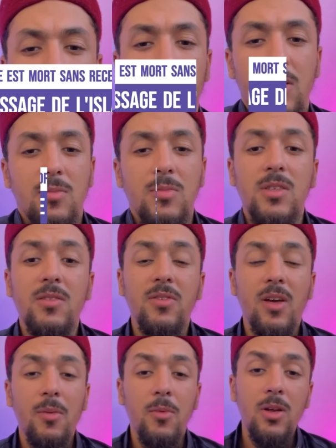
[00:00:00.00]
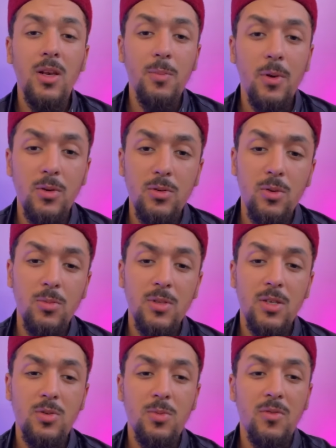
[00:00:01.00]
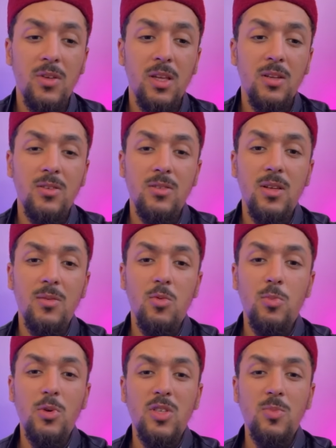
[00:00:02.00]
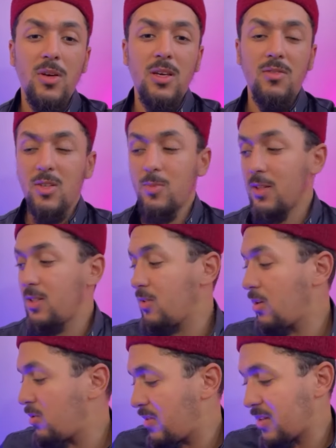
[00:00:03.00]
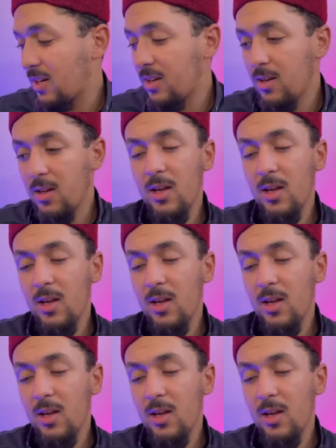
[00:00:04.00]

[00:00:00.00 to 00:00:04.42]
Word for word: salam. Si vraiment il n'a pas reçu le message du prophète on peut espérer qu'il fasse partie dal fatra